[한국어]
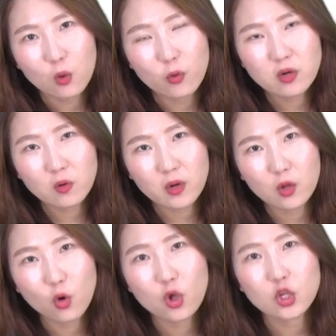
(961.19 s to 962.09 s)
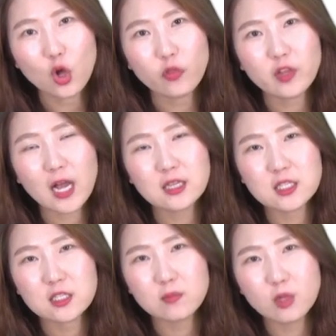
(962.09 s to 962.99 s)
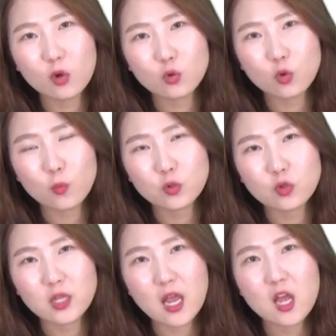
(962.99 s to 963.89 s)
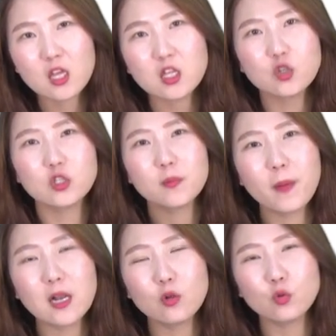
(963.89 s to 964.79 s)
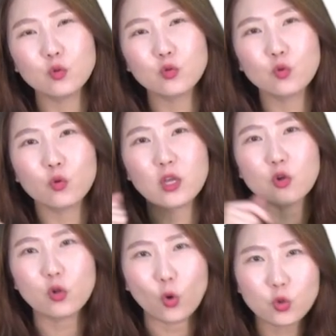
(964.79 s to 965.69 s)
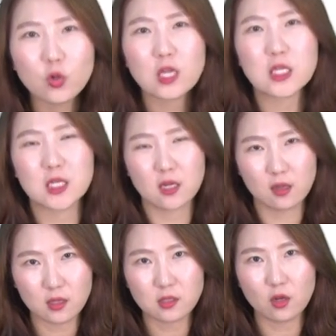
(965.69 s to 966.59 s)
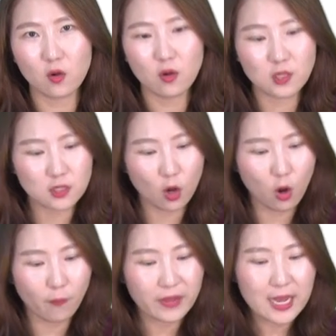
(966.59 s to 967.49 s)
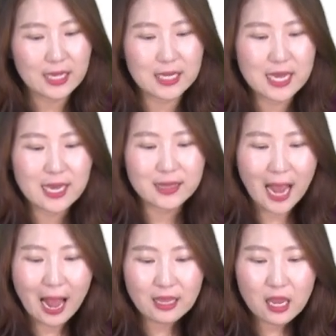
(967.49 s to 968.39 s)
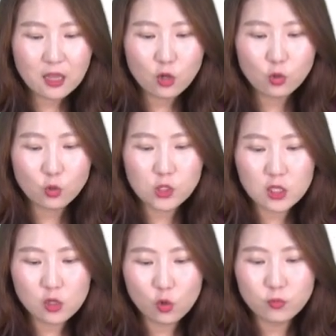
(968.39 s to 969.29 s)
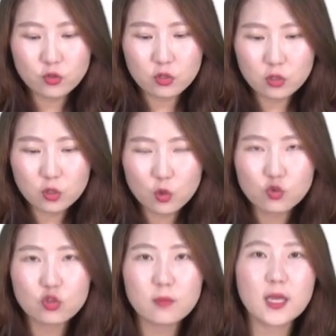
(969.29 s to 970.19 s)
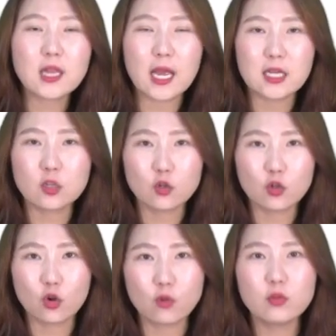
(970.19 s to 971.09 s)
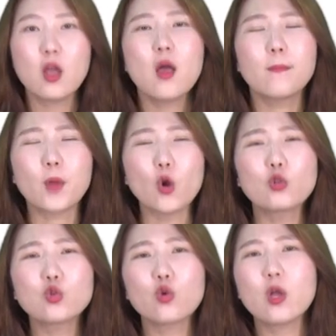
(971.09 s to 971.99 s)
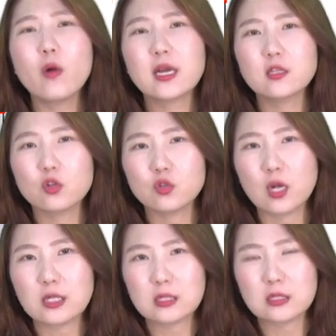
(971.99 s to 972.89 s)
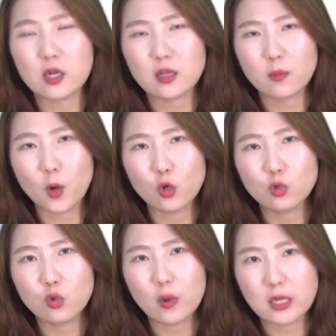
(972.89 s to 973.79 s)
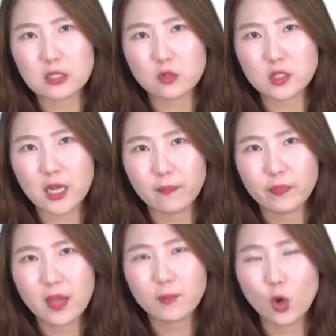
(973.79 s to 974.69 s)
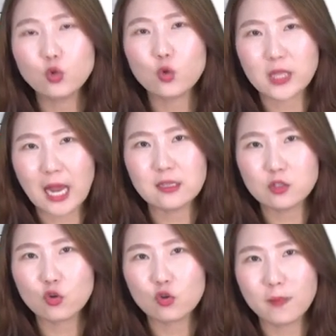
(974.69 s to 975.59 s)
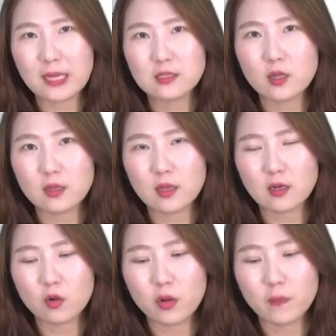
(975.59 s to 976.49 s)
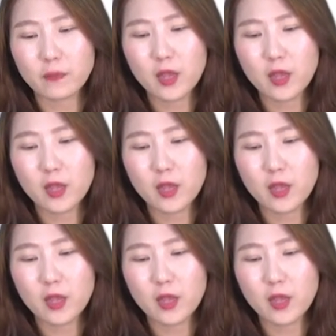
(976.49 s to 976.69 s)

왜 그럴까요? 연간 지급 내용 통보서인데 2018년 돈 들어온 게 여기 어떻게 기재가 되겠어요? 그래서 이 당해년도 진료분 의료 수입에 대해서는 여러분 별도의 확인 절차가 있으셔야 돼요. 별도의 확인 절차. 별도의 다른 서류를 받으셔야 된다는 거예요.